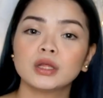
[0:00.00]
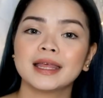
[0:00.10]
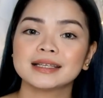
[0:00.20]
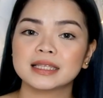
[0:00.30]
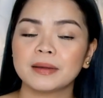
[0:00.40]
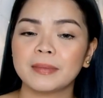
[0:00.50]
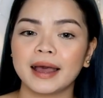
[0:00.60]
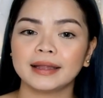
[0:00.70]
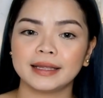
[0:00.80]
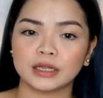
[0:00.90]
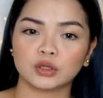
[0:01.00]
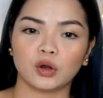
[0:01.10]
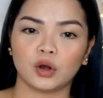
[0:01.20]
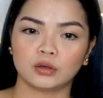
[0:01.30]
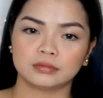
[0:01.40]
next naman, ito,
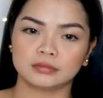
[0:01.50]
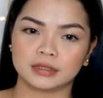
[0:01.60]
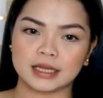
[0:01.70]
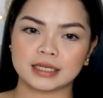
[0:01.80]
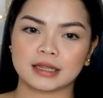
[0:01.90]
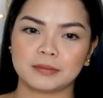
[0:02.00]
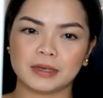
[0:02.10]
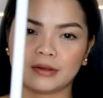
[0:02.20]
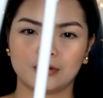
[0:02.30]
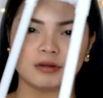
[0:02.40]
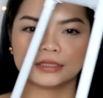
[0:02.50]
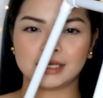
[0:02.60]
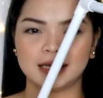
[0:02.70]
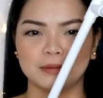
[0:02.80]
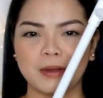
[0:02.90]
mm, nasa tabi ko.
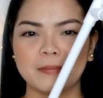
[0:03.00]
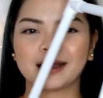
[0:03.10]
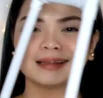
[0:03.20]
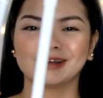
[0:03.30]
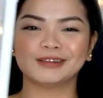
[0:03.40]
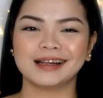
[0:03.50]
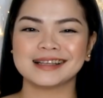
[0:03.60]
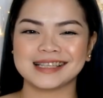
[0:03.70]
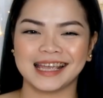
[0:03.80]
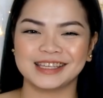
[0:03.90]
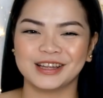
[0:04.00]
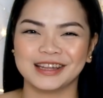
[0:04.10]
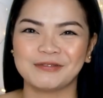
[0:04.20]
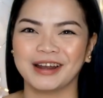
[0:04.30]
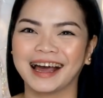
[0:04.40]
Sana, papakita ko na lang sa inyo,
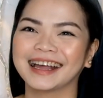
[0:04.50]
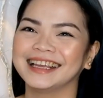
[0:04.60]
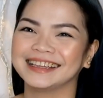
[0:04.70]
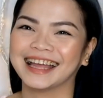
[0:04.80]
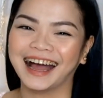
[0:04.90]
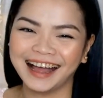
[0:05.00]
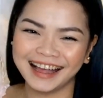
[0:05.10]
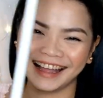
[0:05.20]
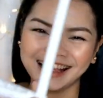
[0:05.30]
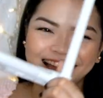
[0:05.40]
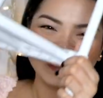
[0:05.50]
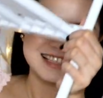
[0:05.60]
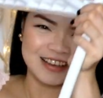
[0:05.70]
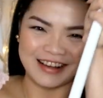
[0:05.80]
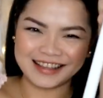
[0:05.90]
hindi pala kita.
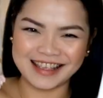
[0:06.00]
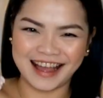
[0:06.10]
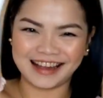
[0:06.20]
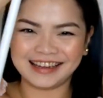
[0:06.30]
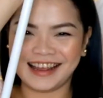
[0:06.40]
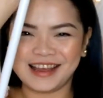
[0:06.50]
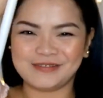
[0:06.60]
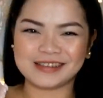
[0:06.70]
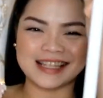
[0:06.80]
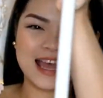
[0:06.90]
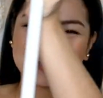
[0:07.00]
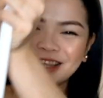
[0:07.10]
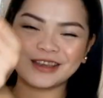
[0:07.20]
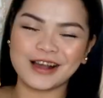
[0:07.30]
So, ayan. Basta ito yung